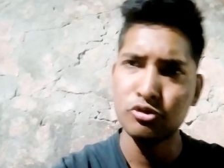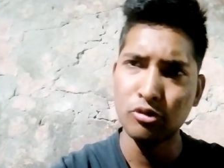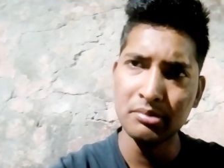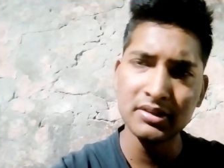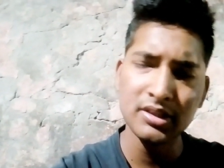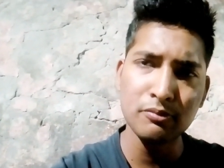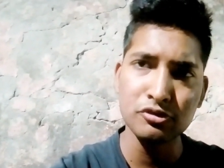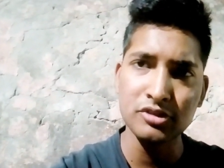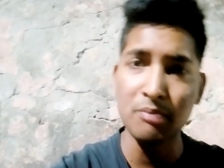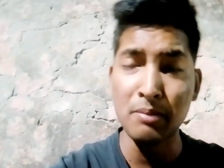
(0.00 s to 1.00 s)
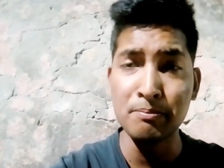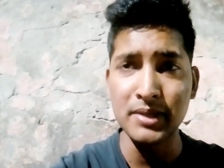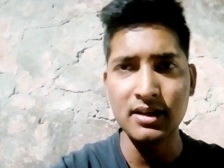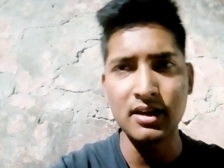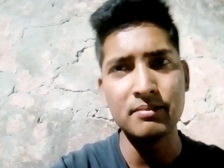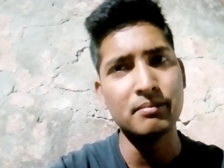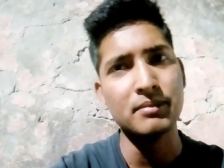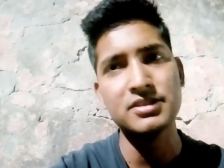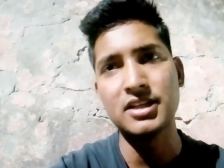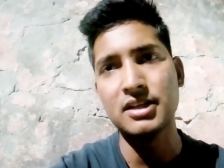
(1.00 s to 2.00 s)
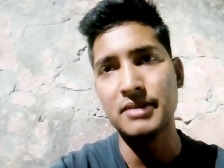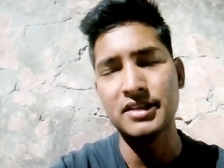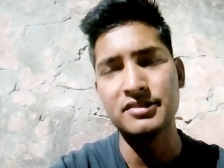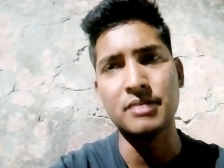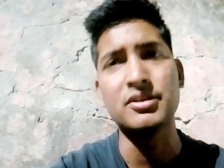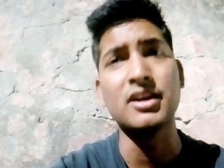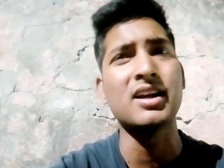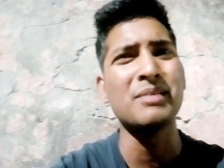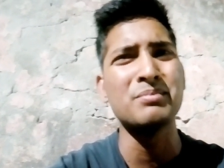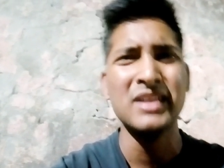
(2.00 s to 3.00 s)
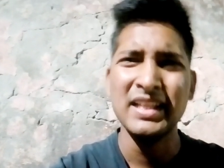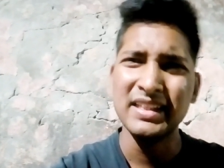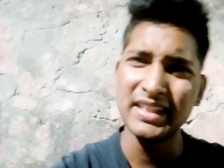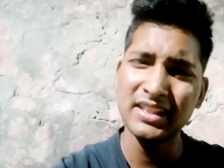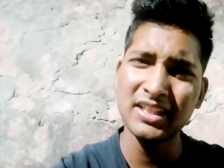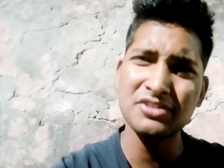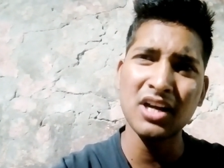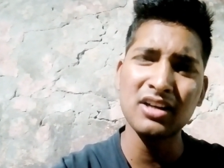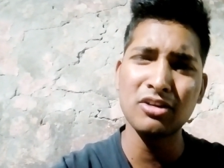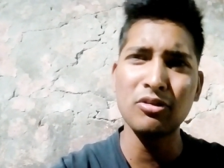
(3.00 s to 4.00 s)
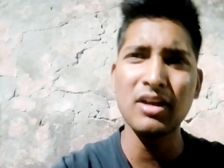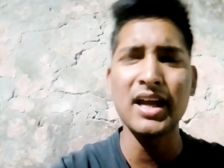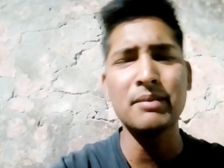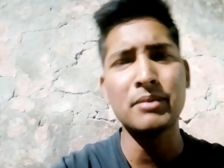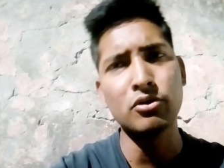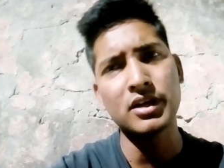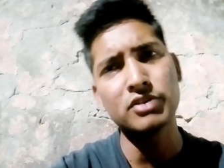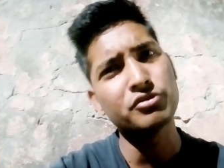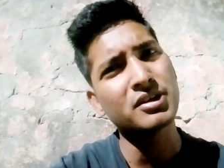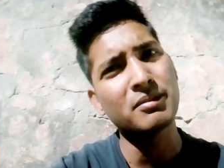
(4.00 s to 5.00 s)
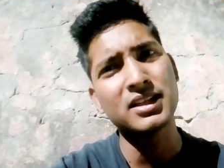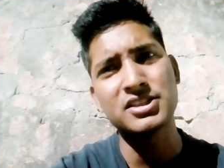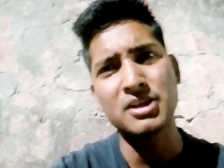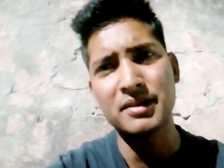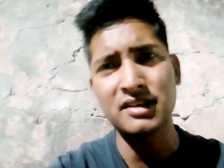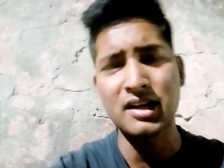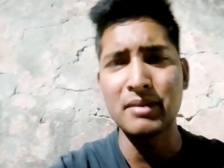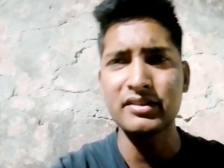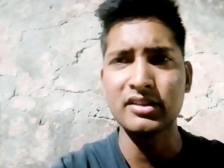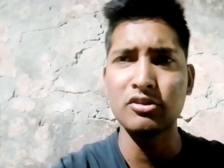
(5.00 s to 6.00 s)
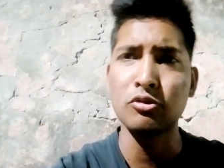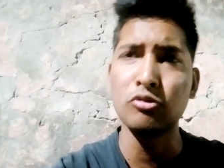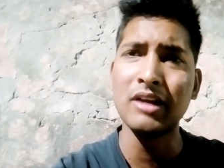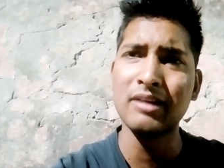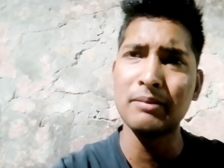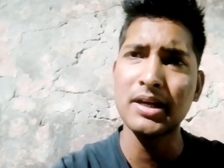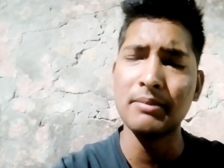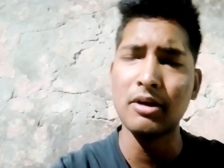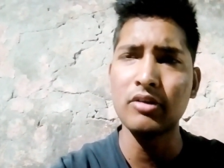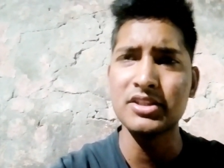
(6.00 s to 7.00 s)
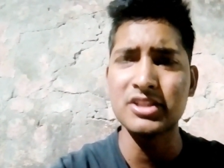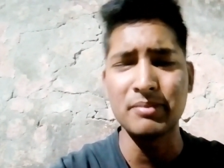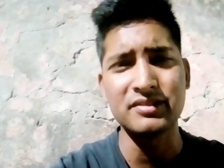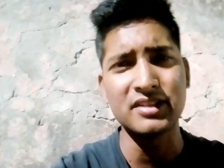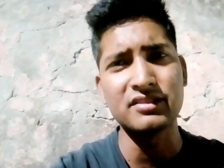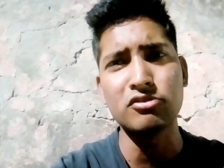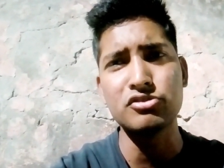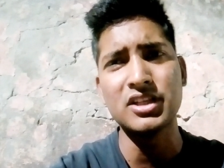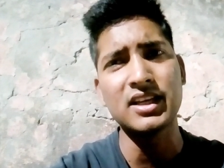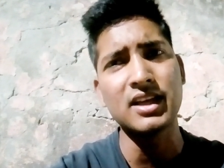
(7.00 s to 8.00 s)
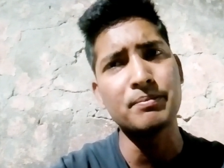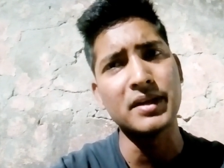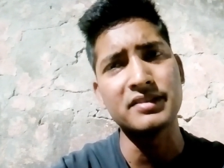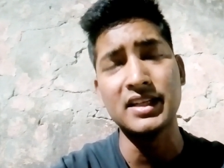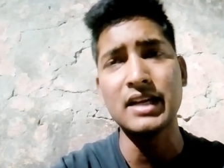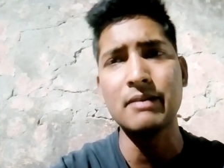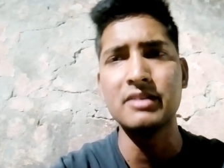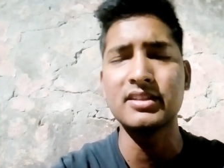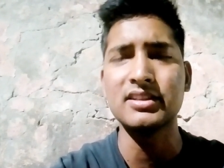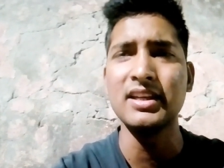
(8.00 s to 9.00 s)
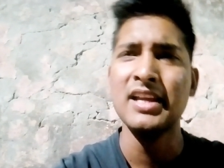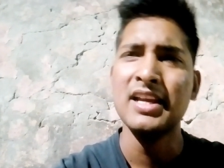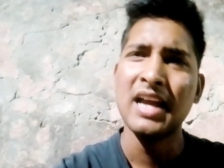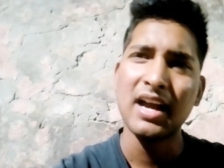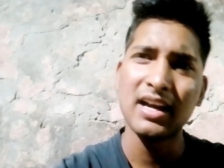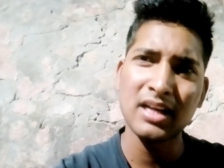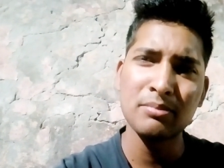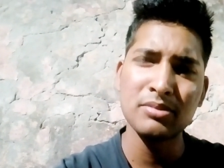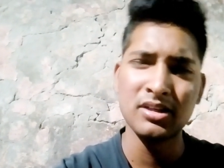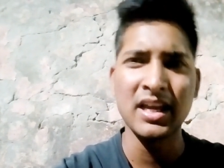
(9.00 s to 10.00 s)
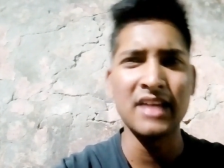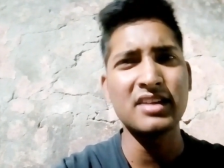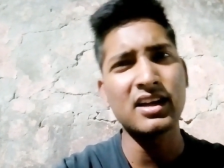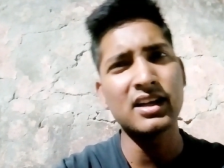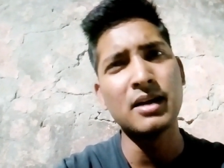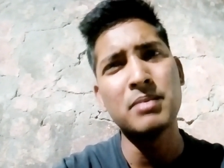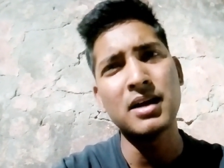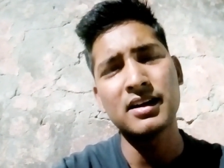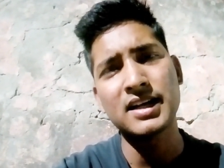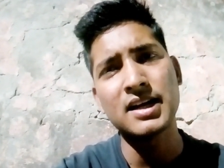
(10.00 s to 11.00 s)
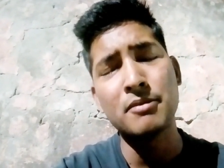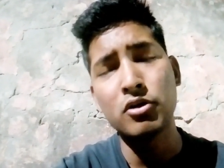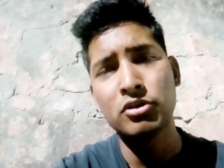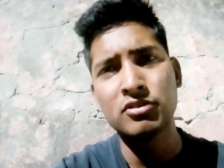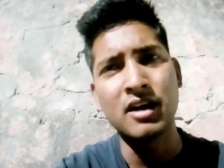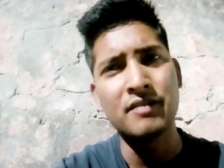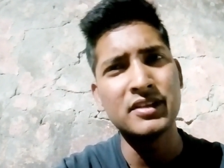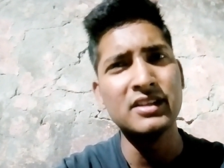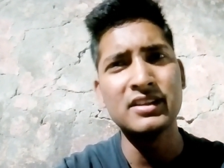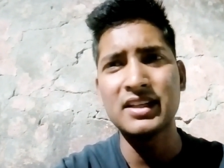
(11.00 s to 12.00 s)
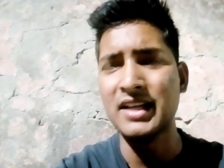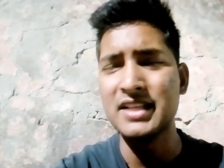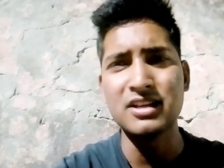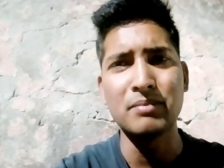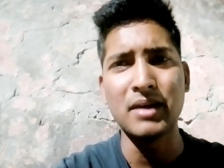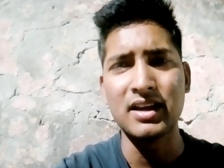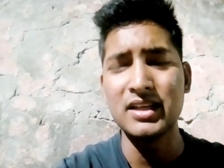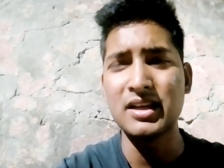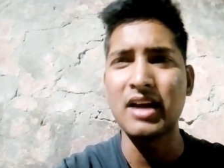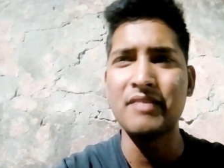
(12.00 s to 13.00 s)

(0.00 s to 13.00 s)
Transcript: जो भी बंदा पूछता है पंपिंग का मत जाना मेरे हिसाब से अगर आप धीरे धीरे स्टार्ट करोगे आगे बढ़ोगे तो उसके बाद अच्छा पैसा कमा सकते हो क्रू लेवल पे कमाओगे अच्छा पैसा ऐसा कुछ नहीं कि आप पैसा नहीं कमा सकते अगर आप ऐसा कर घपला करके कमाओगे तो काफ़ी दिन तक नहीं चल पाएगा ये